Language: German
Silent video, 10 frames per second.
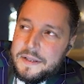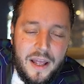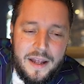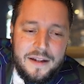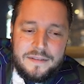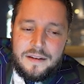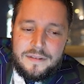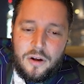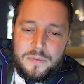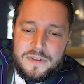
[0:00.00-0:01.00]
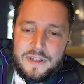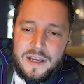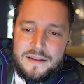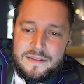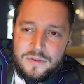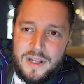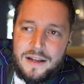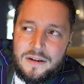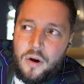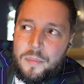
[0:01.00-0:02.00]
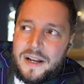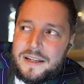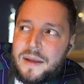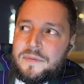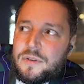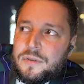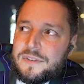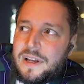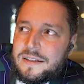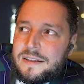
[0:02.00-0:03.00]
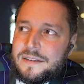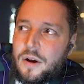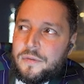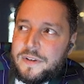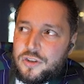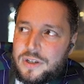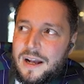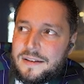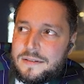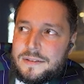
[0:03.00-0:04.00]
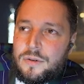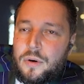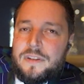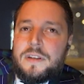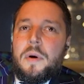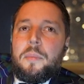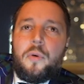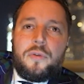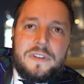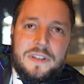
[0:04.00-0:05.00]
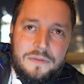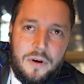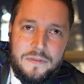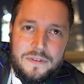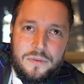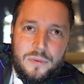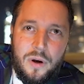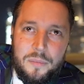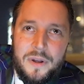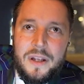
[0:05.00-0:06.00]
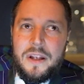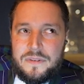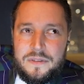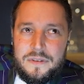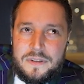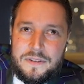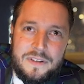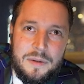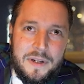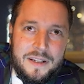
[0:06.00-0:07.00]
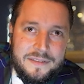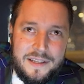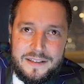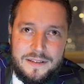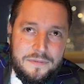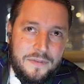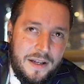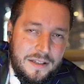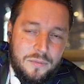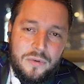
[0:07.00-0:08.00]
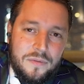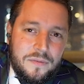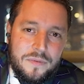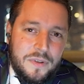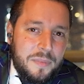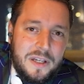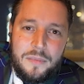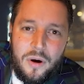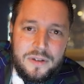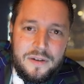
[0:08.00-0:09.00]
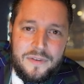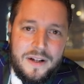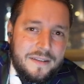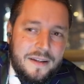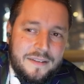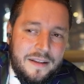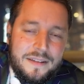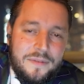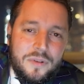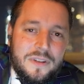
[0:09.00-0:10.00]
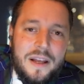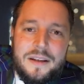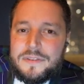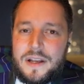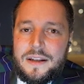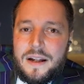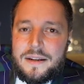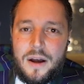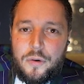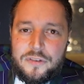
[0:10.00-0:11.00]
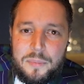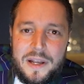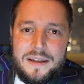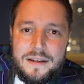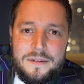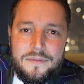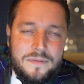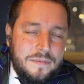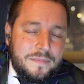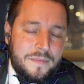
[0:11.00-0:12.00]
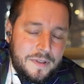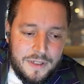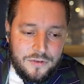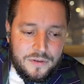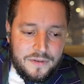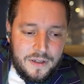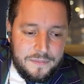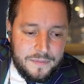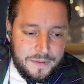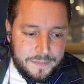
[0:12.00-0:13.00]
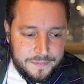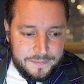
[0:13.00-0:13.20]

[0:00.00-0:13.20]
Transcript: Von daher hält sich das, glaube ich, in Grenzen. Und er hatte auch mal in einem Video gesagt, dass auf der Straße die Leute immer positiv auf ihn zukommen. Und äh, das Thema der selektiven Wahrnehmung wird bei ihm auch der Fall sein. Das heißt, er wird gewisse Sachen halt ausblenden, ja, kann schon sein.